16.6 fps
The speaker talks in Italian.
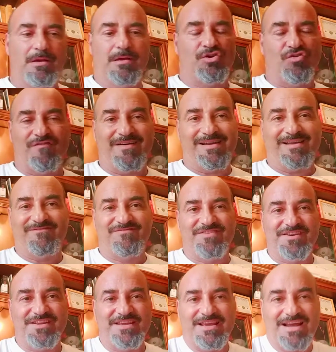non vado a
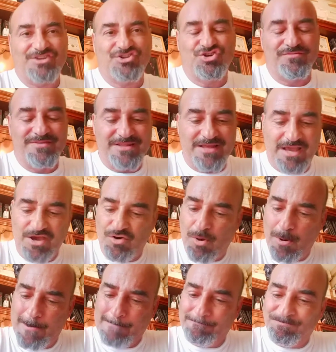finire al
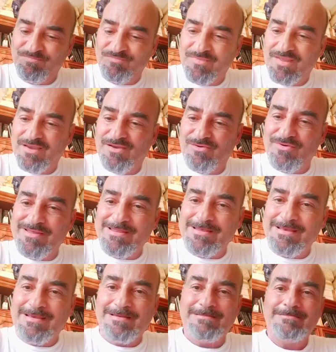cimitero.
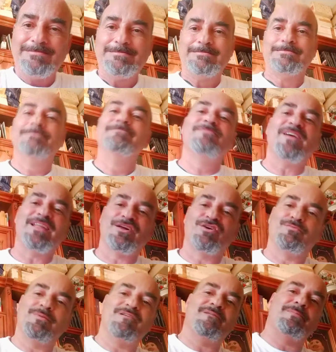Quindi fate
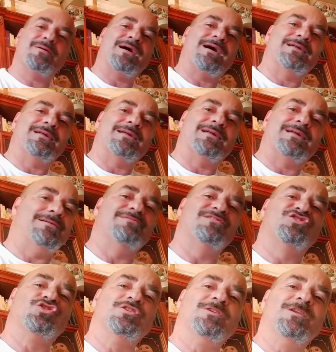come vi pare,
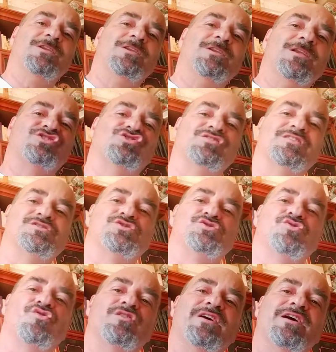il, la
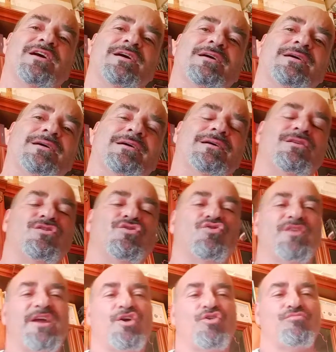vaccinazione
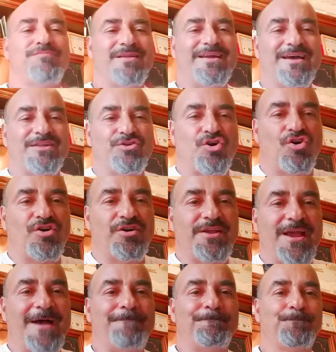non è
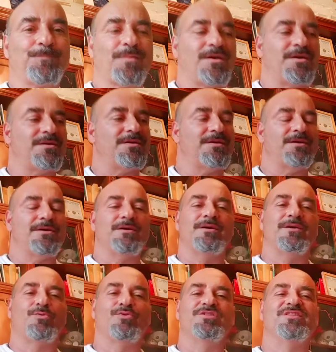obbligatoria,
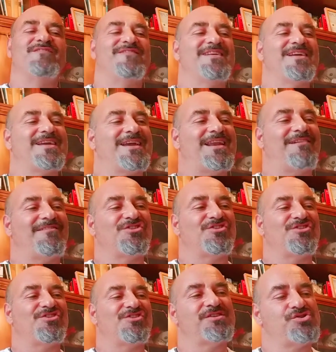e quindi finché la
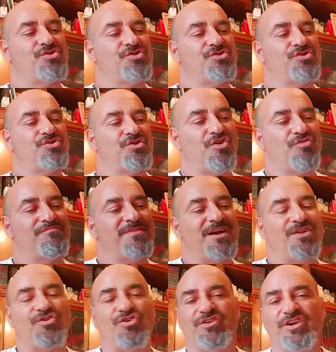vaccinazione non è
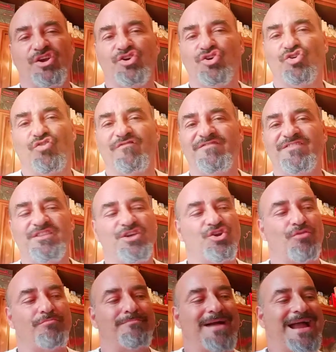obbligatoria, io non vi
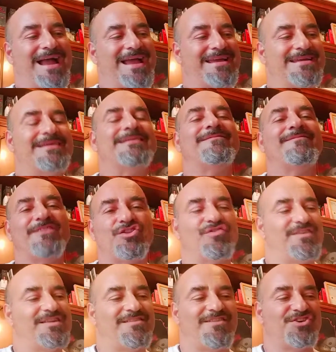dirò mai vi
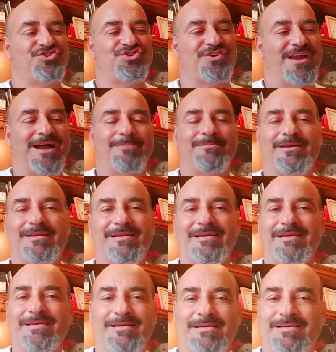dovete vaccinare
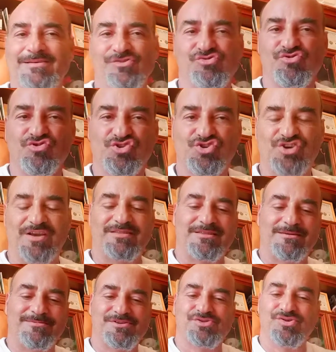perché sono
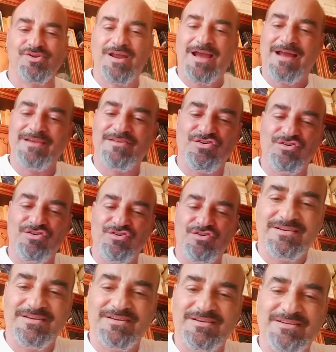scelte personali, io
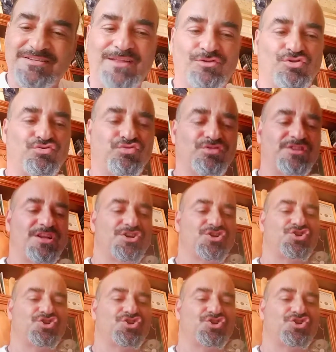rispetto tutte le